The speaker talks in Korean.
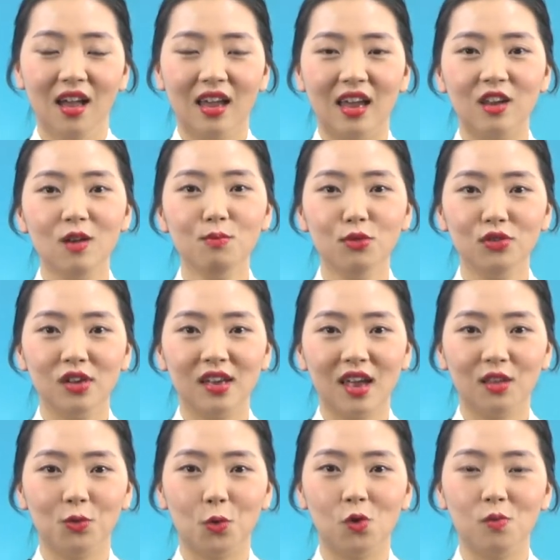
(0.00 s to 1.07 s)
이런
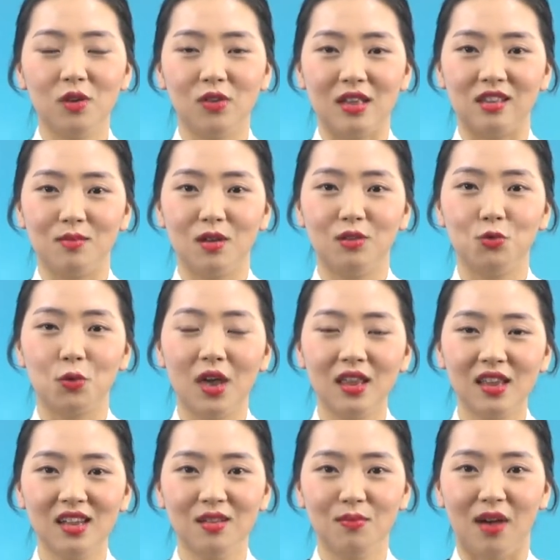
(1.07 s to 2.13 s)
분들께 도움이 됐으면
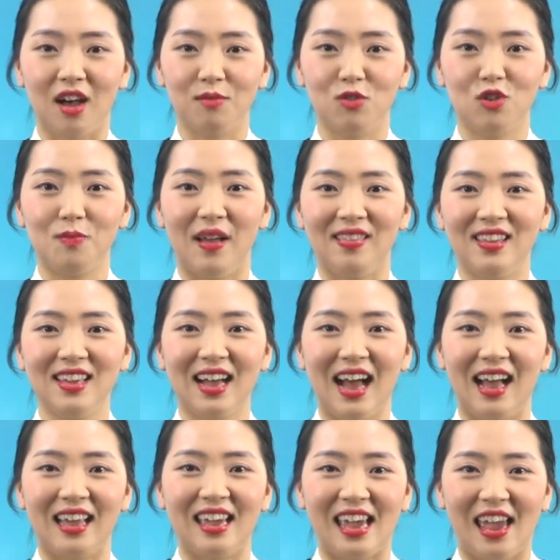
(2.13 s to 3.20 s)
좋겠다는 마음으로 만든
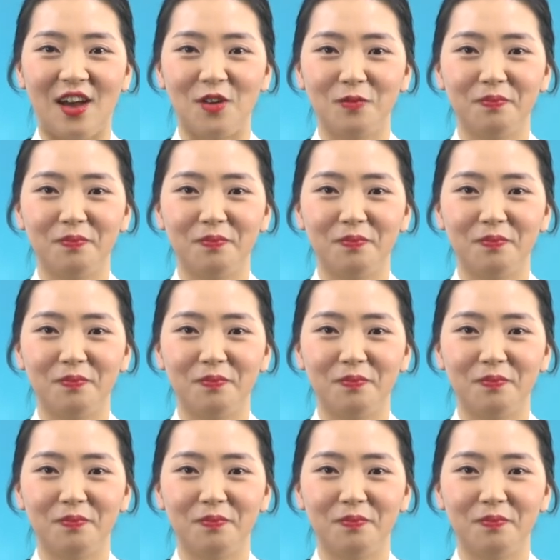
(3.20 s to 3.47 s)
강의예요.